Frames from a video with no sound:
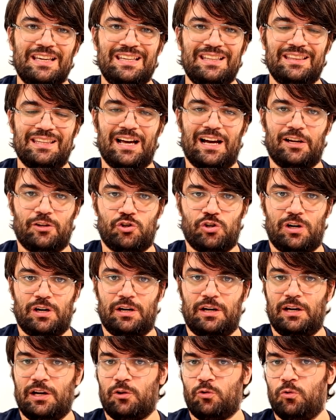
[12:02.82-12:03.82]

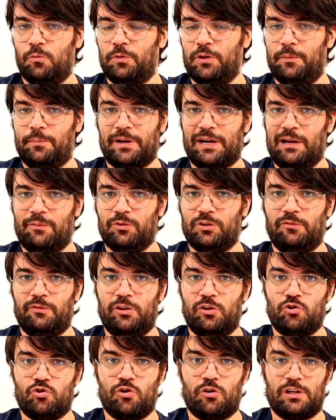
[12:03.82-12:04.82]
indagine nel gruppo di Parliamo di
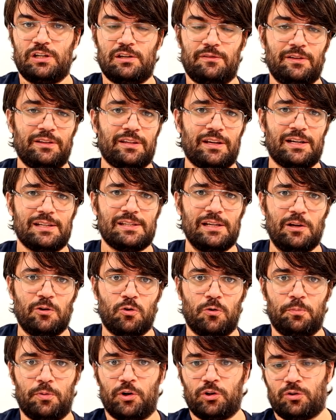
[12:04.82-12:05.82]
Videogiochi. Se vi interessa il
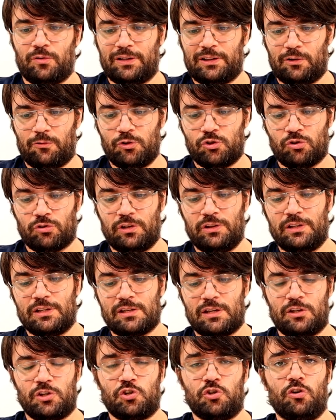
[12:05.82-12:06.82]
gruppo lo trovate qui sotto in
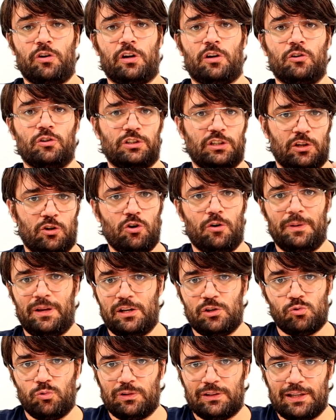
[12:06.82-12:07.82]
descrizione così come i
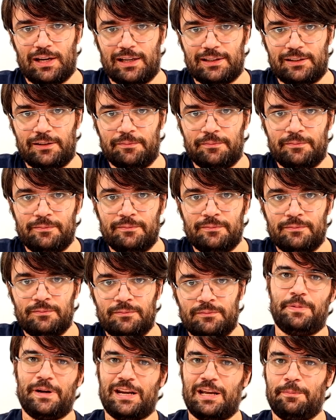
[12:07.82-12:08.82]
risultati.
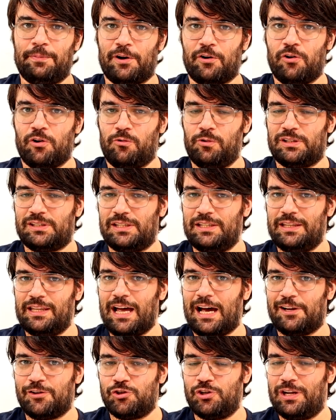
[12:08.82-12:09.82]
Perché per noi questa
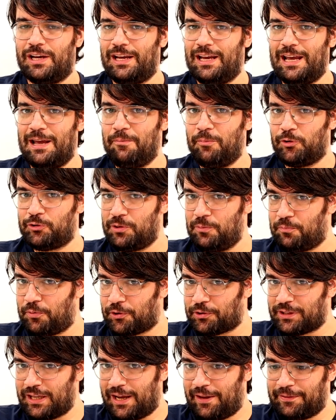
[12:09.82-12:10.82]
indagine è molto
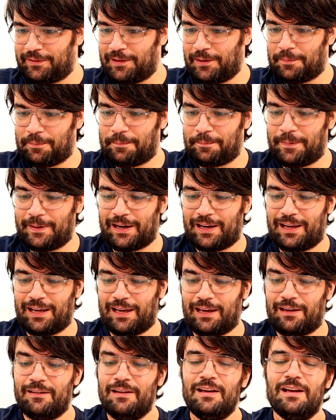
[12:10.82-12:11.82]
importante?
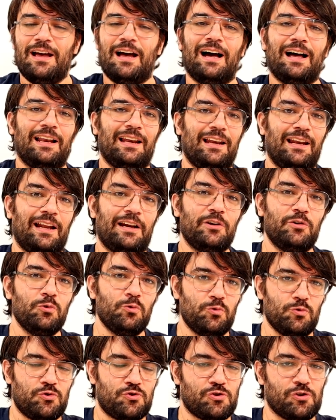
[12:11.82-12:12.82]
Perché
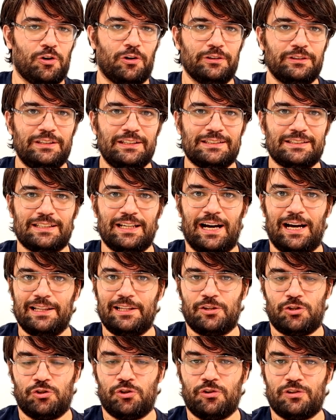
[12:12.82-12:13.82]
all'annuncio di
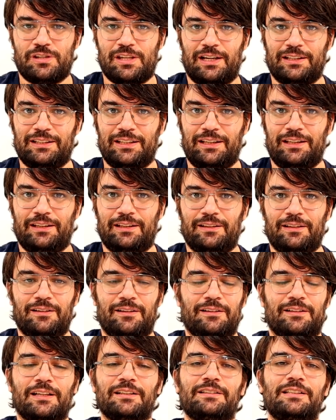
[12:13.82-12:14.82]
Stadia ci sono stati
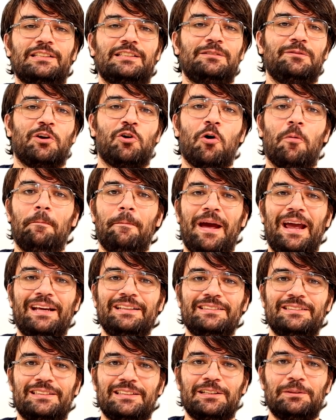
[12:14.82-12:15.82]
eh, tantissimi
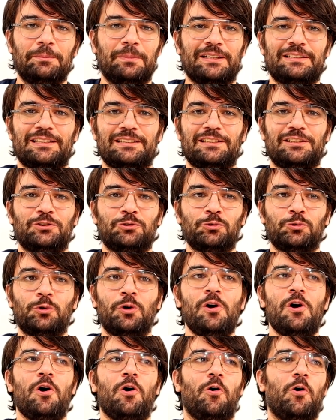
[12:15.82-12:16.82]
commenti basati
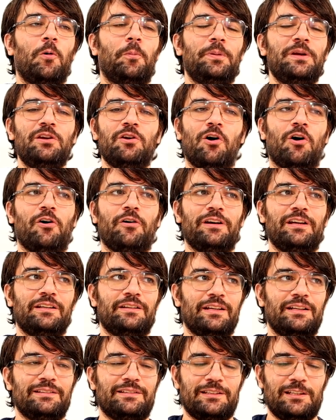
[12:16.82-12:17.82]
su opinioni
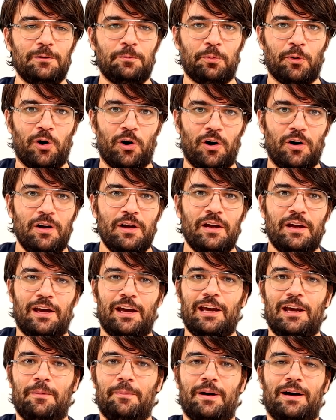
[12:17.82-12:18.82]
del tipo
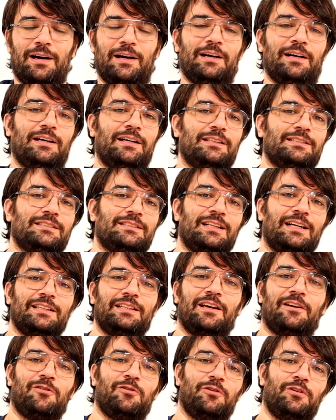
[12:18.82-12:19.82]
eh ma
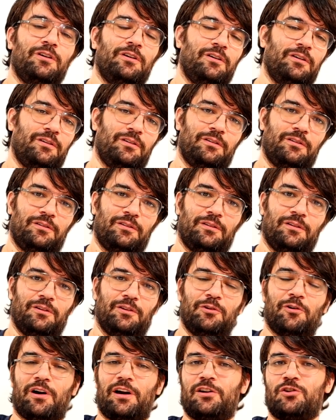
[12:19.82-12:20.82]
Stadia non,
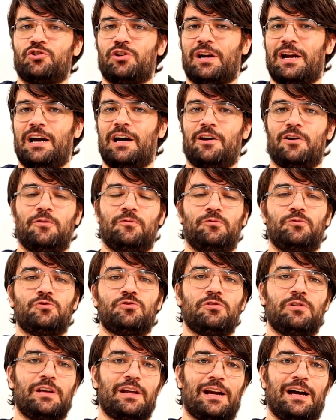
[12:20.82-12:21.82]
eh, non reggerà, non
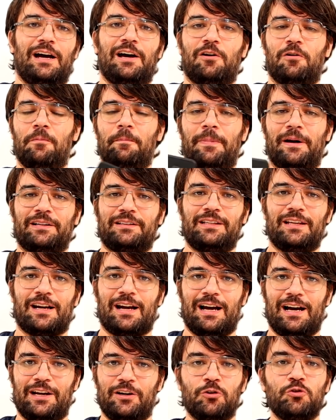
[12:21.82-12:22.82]
funzionerà, non
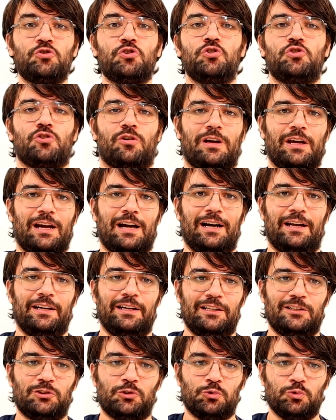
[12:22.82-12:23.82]
partirà, non ci giocherà
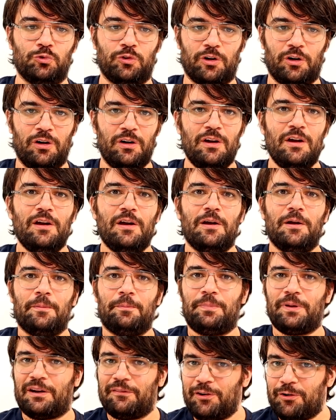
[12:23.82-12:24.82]
nessuno.
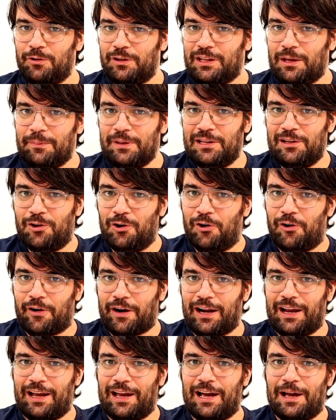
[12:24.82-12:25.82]
Per avere un'idea
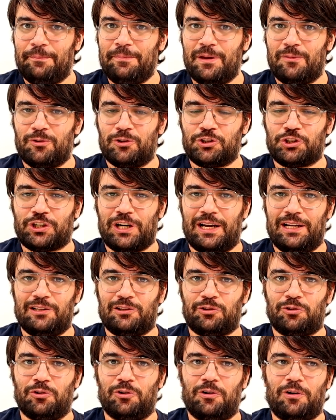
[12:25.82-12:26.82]
migliore abbiamo
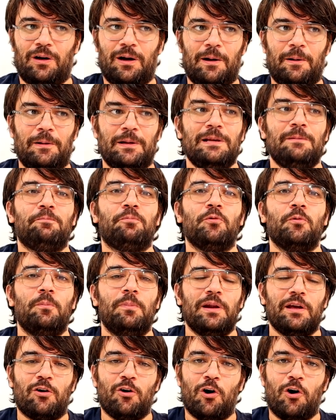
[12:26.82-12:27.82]
scelto il
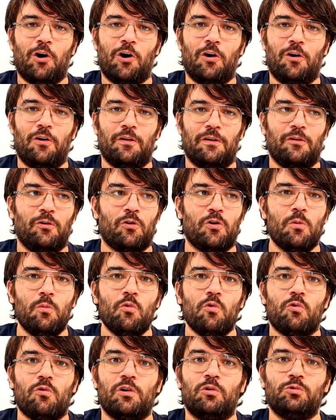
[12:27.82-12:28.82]
pubblico o
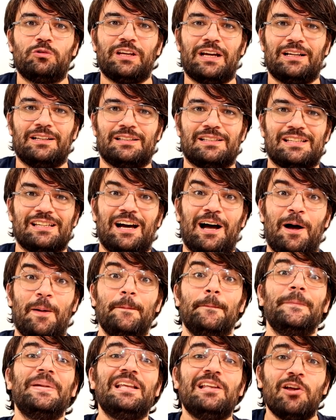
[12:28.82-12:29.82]
comunque l'utenza
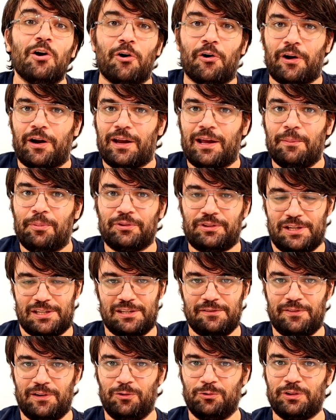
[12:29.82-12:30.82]
migliore che
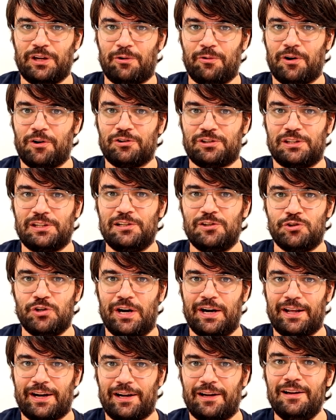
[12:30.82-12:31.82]
potesse valutare una cosa del
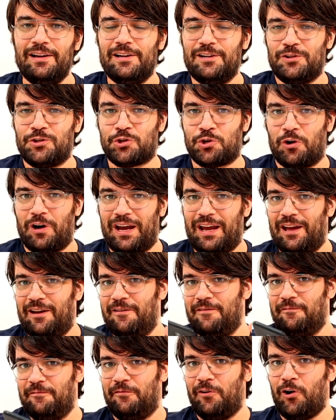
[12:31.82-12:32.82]
genere,
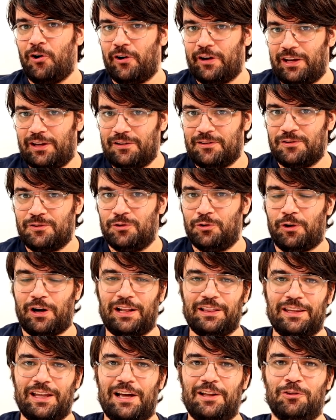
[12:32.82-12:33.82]
cioè voi, non
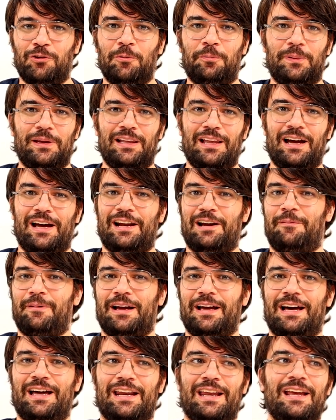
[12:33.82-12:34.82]
andando a pigliare
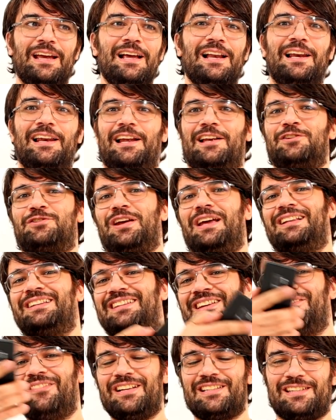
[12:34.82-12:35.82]
magari la
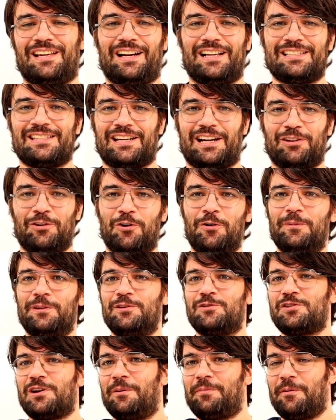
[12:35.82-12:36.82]
gente in mezzo alla strada, come
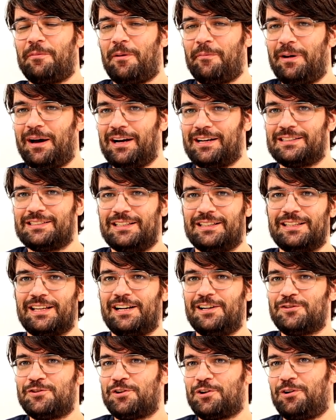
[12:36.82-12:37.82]
diceva prima Max,
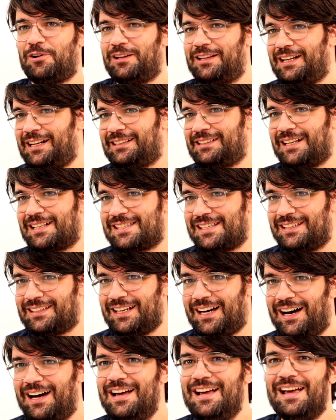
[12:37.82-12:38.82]
andare al circolo della terza
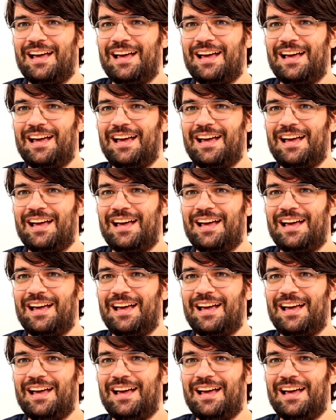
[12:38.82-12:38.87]
età